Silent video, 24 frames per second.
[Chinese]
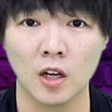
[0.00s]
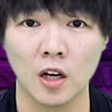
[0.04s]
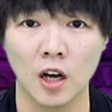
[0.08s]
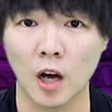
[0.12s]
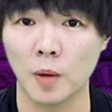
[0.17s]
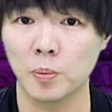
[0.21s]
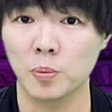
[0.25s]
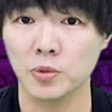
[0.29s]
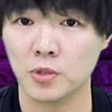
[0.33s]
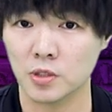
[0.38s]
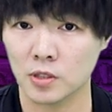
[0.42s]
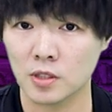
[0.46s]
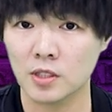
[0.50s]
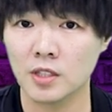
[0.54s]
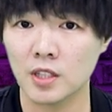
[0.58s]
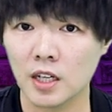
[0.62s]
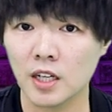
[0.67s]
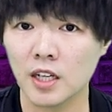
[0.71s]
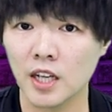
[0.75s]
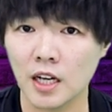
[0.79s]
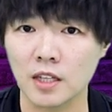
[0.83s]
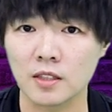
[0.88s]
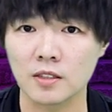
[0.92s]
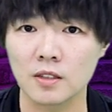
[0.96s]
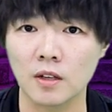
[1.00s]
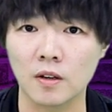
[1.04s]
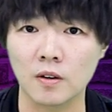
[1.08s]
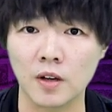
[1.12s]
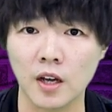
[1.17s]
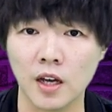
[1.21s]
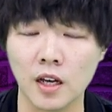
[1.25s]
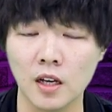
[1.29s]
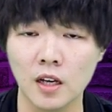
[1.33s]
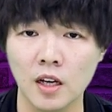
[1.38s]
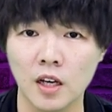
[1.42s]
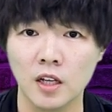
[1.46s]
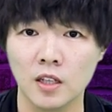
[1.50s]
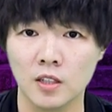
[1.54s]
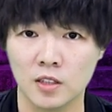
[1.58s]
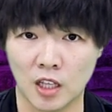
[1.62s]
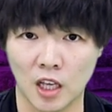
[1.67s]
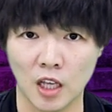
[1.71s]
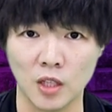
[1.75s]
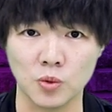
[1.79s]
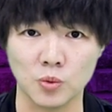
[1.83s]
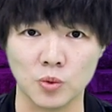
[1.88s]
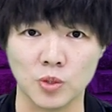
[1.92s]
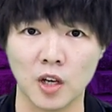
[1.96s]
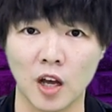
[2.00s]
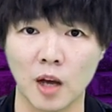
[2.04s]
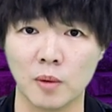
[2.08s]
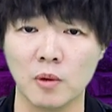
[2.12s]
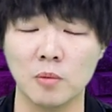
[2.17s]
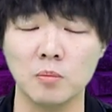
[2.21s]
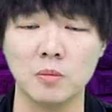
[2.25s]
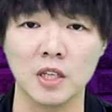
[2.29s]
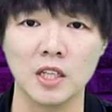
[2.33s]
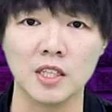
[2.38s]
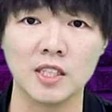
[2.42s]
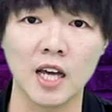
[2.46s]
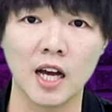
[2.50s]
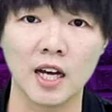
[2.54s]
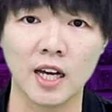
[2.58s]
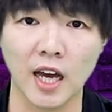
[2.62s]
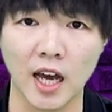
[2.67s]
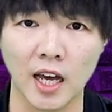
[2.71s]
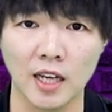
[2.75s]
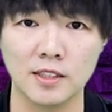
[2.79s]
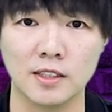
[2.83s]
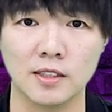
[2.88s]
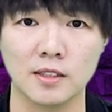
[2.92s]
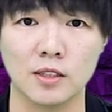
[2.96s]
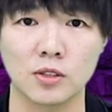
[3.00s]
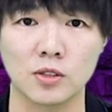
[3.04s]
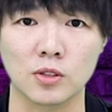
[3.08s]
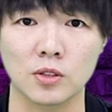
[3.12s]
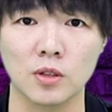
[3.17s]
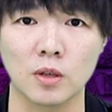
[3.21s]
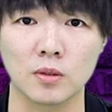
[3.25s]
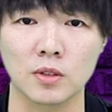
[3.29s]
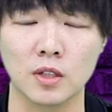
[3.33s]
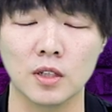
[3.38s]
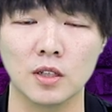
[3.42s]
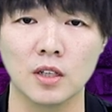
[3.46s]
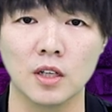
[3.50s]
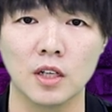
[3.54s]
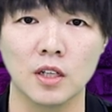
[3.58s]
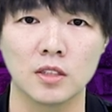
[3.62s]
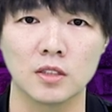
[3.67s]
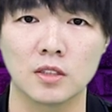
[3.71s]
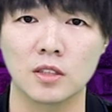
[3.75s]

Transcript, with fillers: 啊，不只是这个样子。OK，天主教他们弥撒开始的时候呢，